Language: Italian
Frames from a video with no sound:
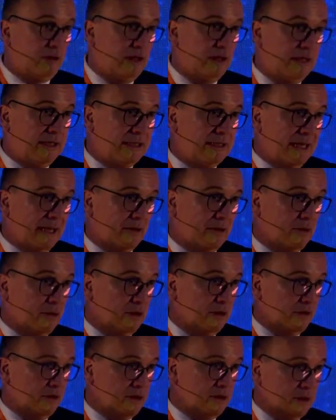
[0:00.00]

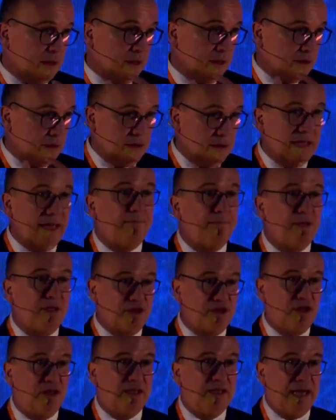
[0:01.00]
utilizzato la nostra
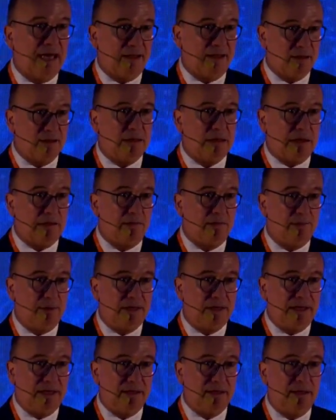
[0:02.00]
capacità, le nostre
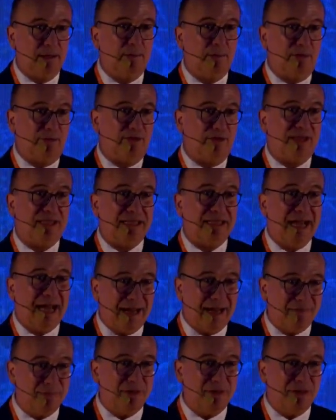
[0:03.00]
competenze per
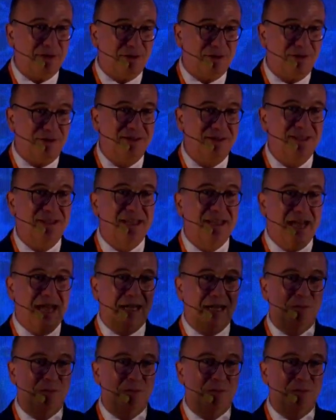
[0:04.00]
fare da arbitro